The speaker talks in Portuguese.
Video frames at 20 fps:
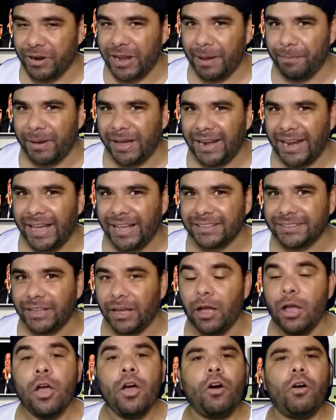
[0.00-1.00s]

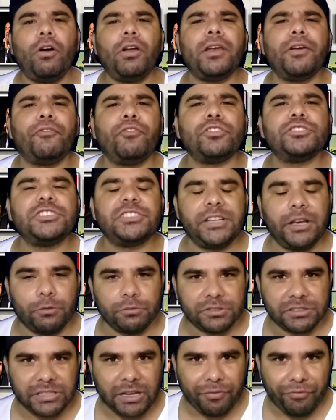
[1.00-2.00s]
camarada? Olha, você é
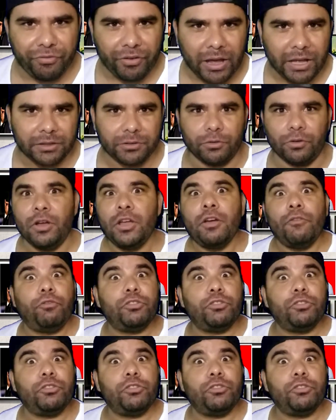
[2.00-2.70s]
um safado.